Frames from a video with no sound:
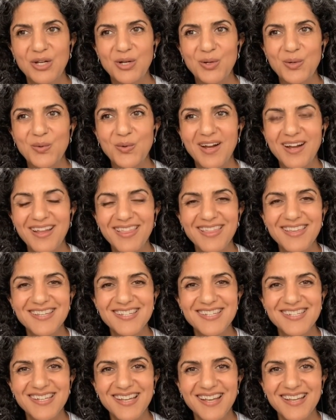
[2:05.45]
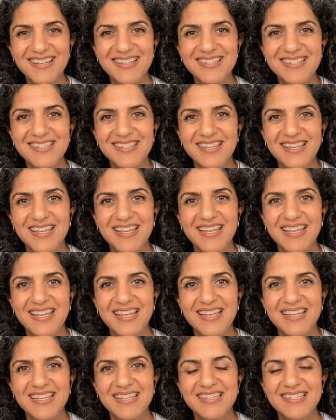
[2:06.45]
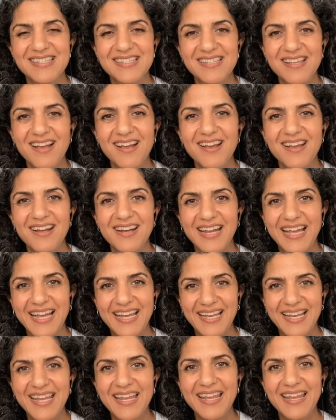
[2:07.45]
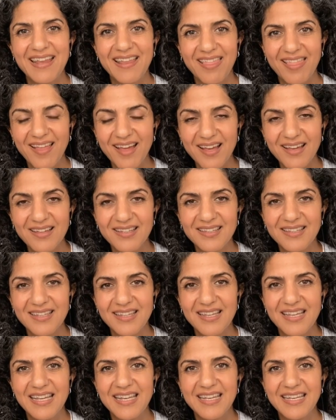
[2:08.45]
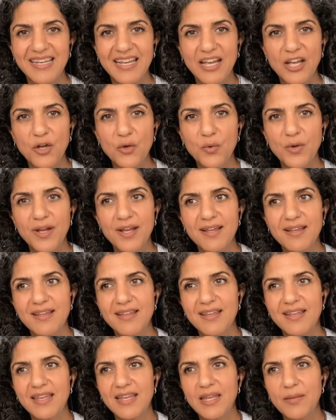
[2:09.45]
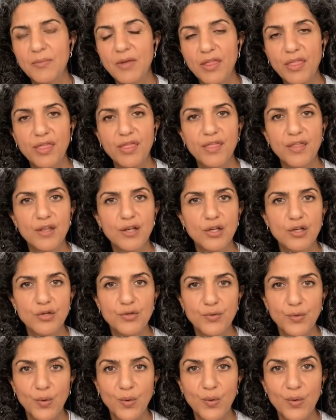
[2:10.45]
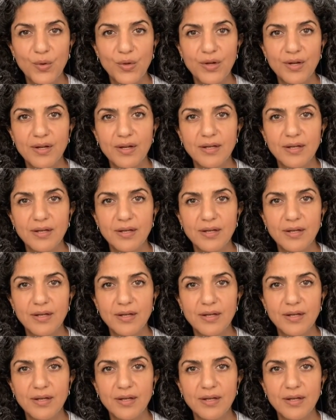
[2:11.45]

وهذا الشخص صار عليه ضغط انه هو يمثل دور